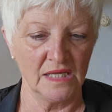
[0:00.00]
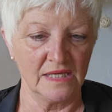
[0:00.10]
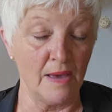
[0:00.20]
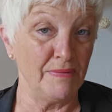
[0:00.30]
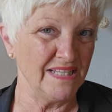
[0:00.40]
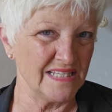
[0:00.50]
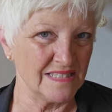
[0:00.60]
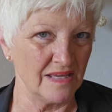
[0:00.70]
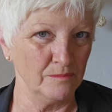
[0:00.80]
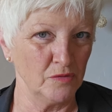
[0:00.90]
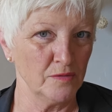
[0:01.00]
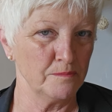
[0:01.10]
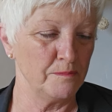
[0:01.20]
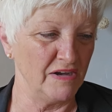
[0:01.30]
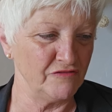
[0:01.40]
qui n'a pas été simple,
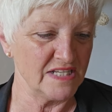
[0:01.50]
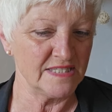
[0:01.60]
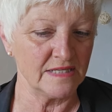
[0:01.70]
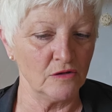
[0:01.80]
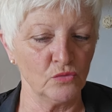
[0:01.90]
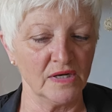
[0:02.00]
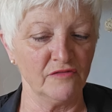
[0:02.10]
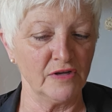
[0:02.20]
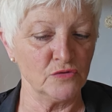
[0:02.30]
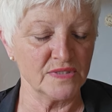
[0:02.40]
pas facile, où il a fallu